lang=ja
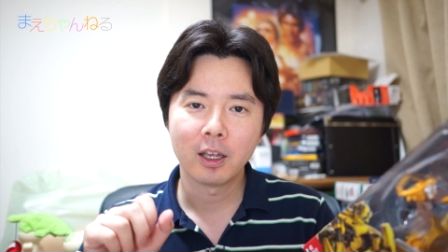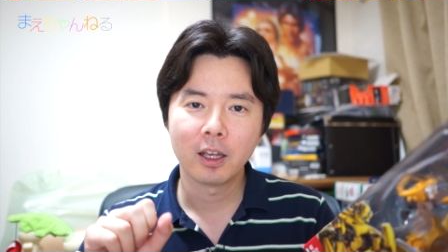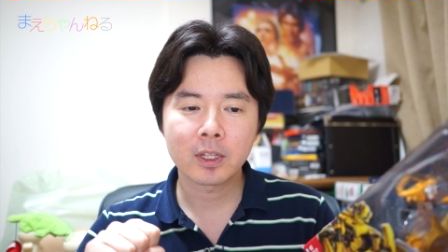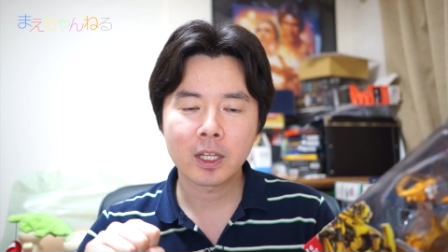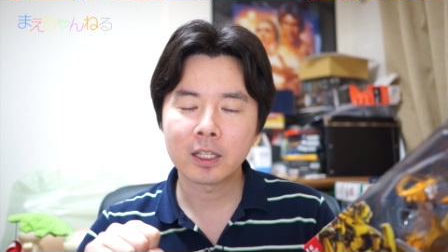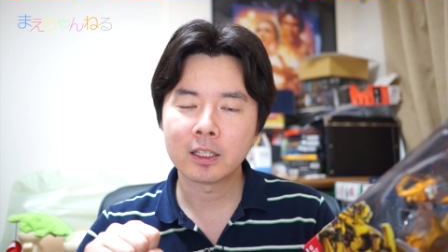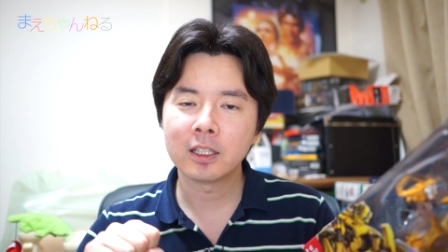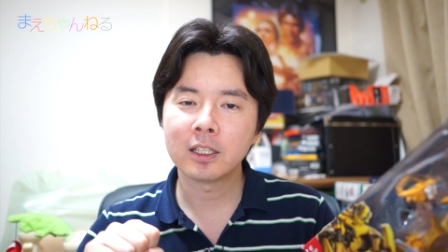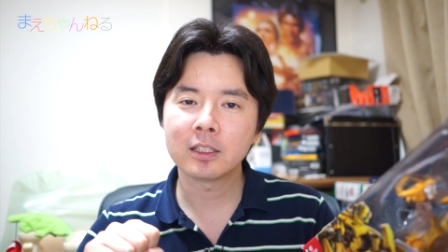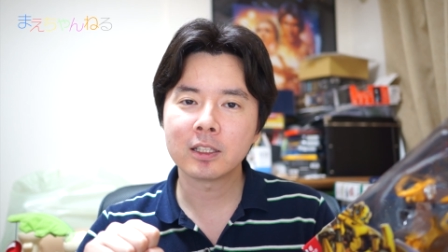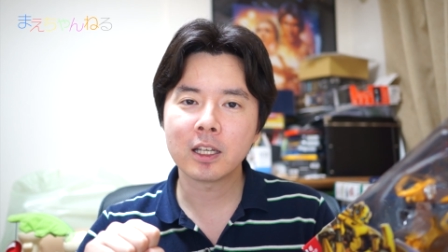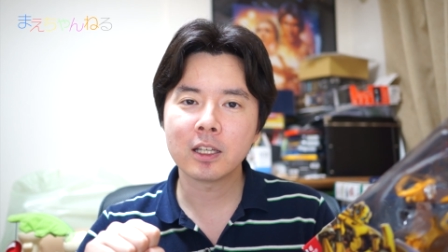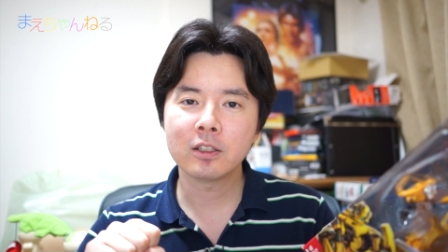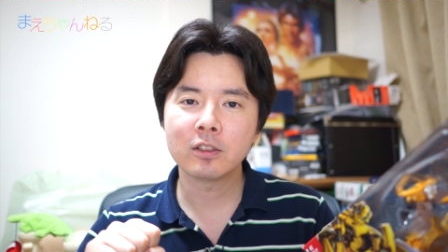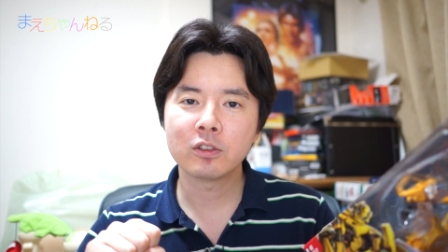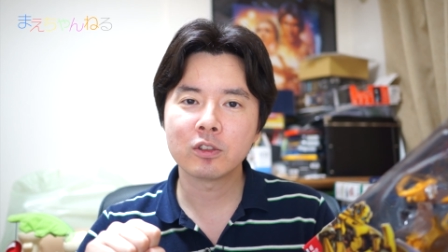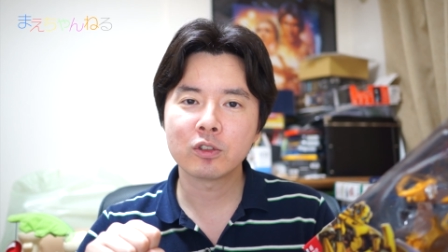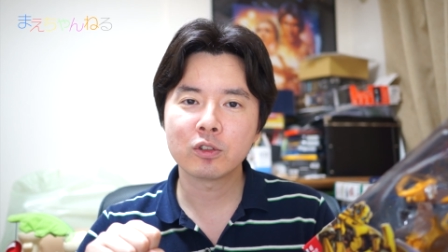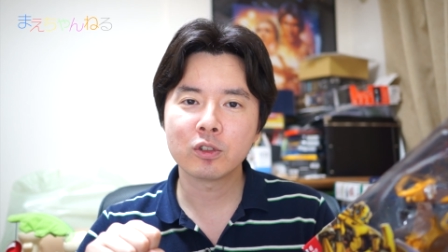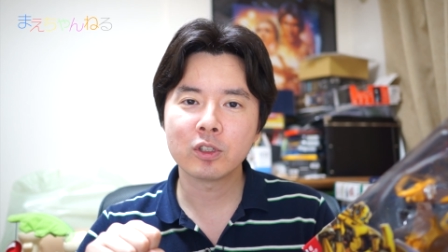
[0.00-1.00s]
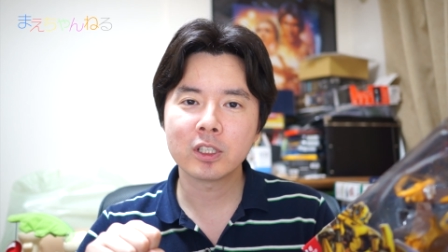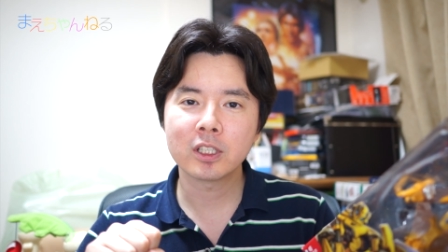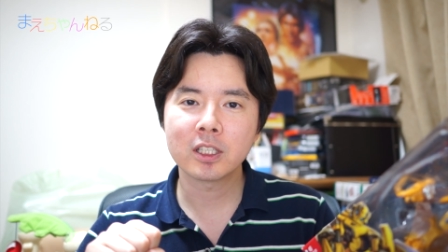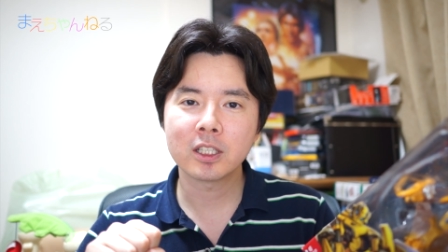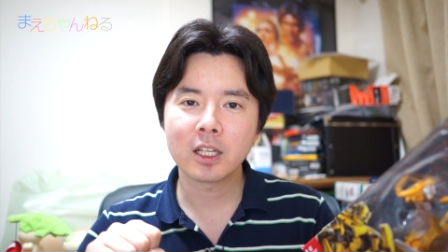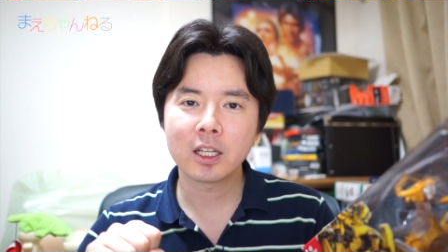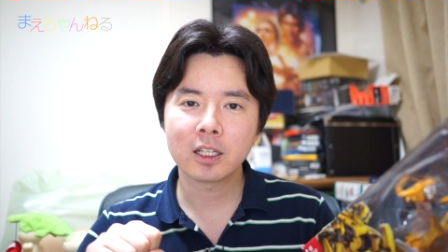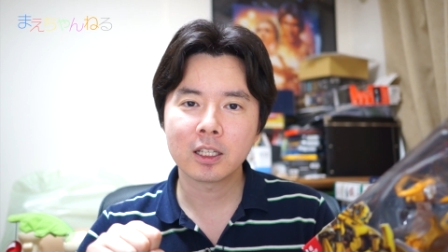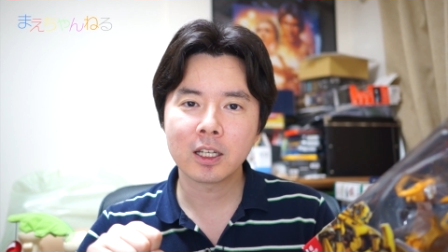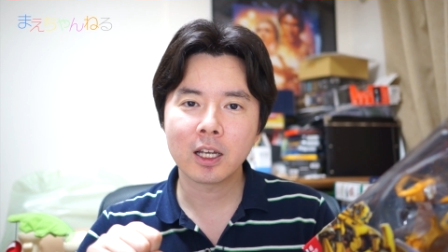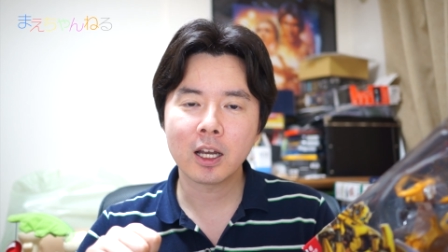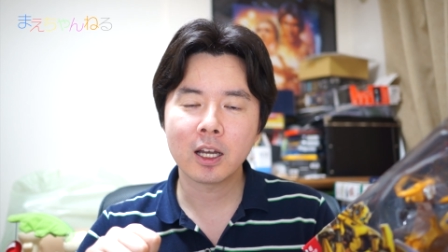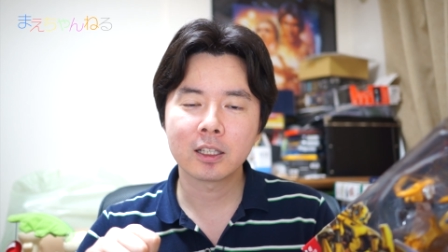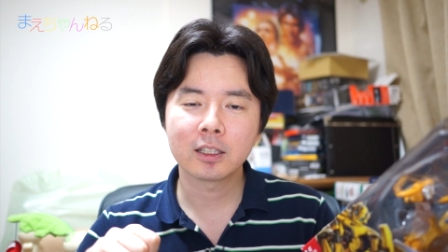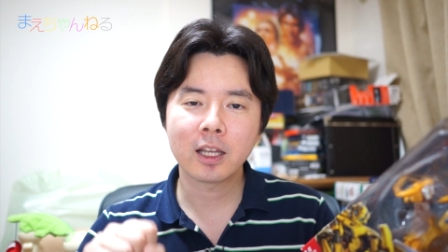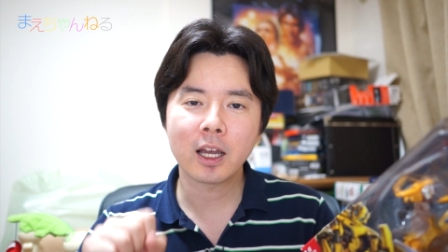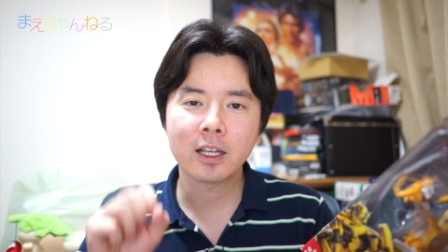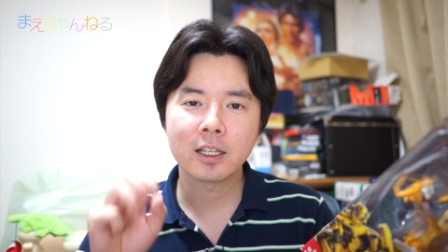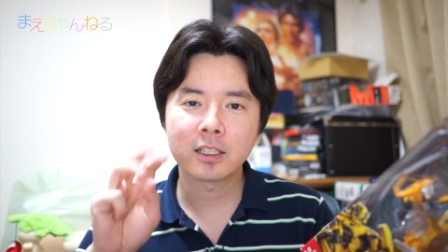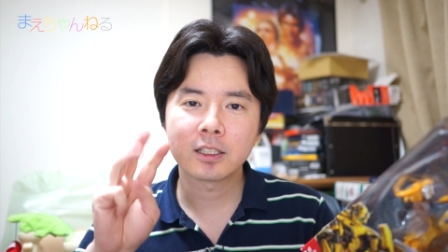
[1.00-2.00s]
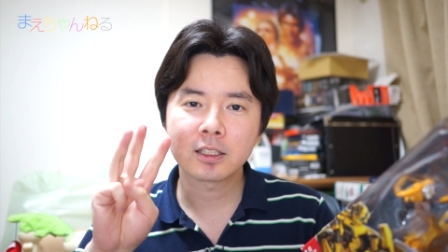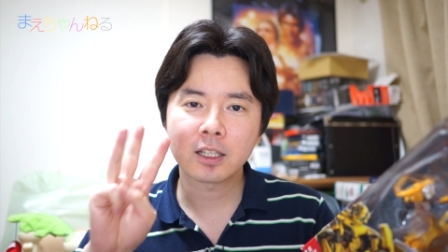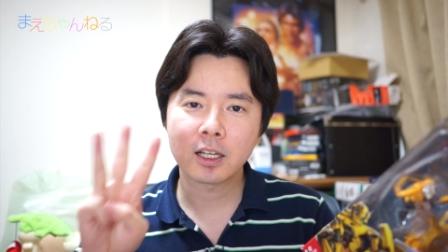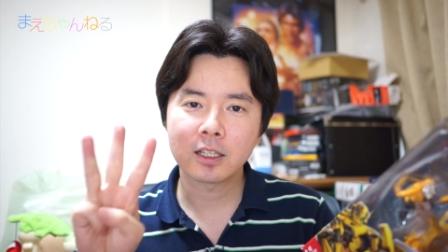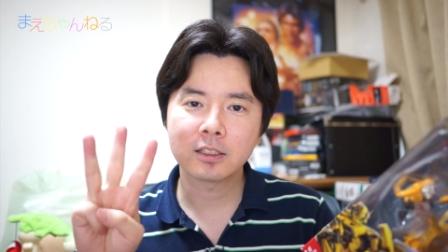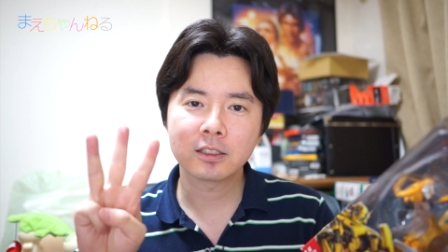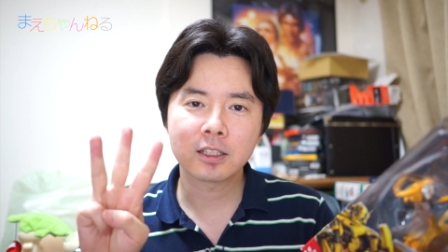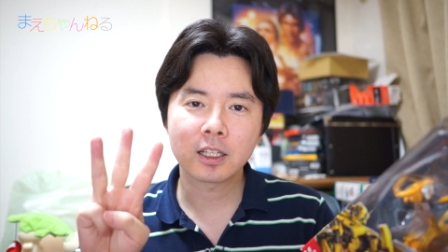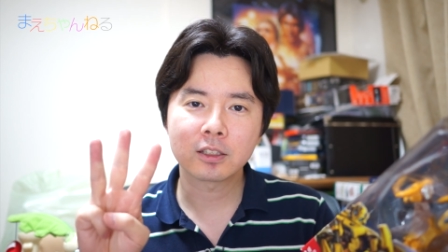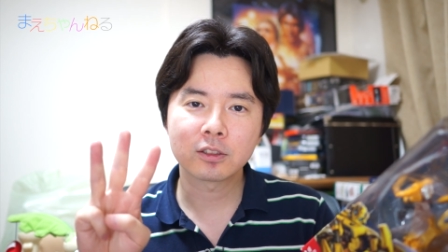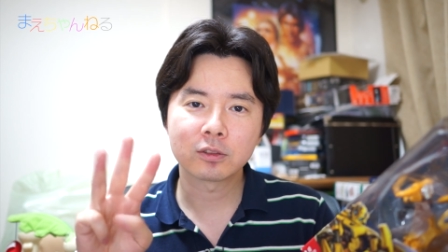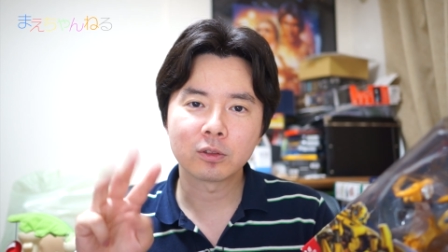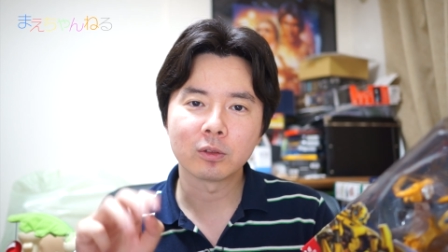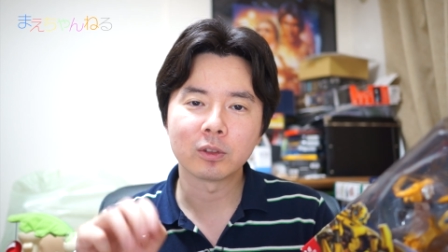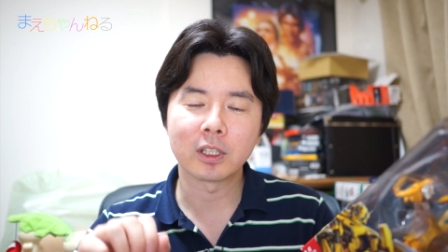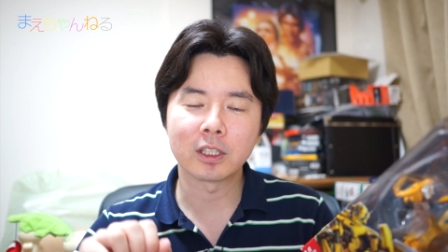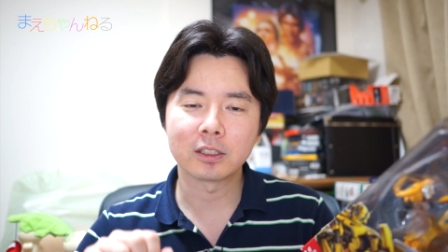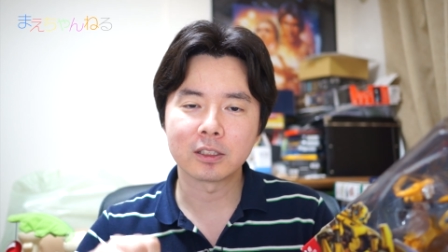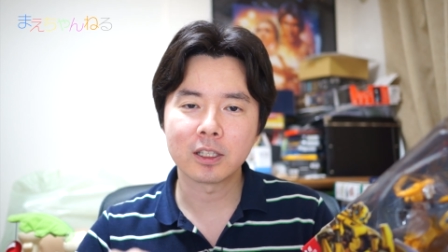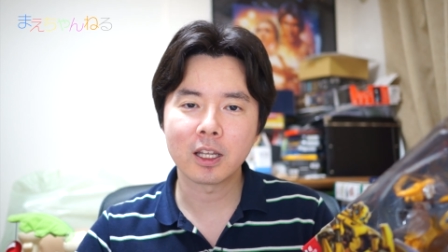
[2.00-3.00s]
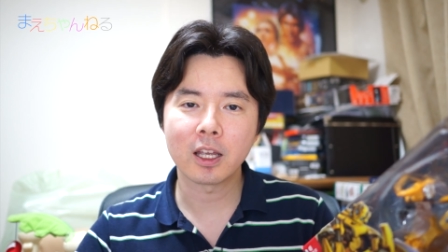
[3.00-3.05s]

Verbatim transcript: で、2011年が第3作のです